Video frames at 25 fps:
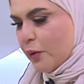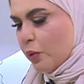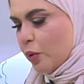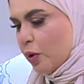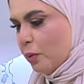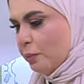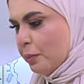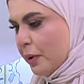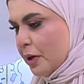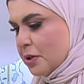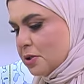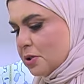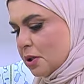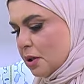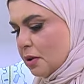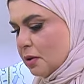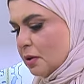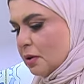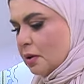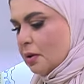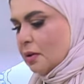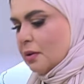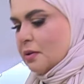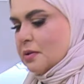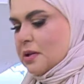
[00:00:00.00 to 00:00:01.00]
والبصل
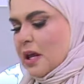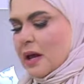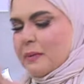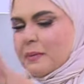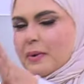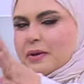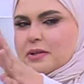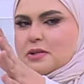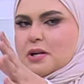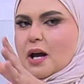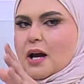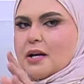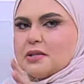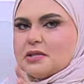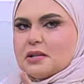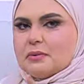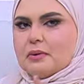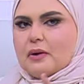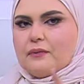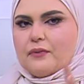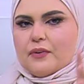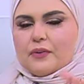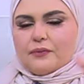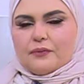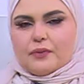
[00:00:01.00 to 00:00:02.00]
زي ما انت عايزه
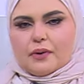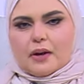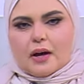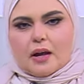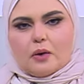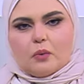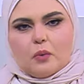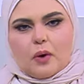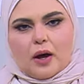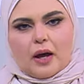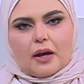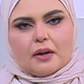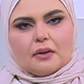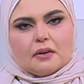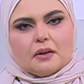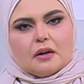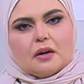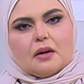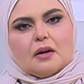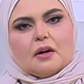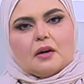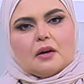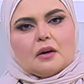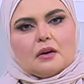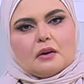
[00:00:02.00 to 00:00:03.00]
بقى فلفل الوان
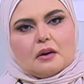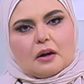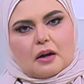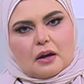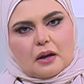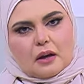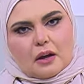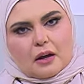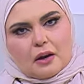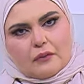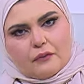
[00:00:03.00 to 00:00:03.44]
آه،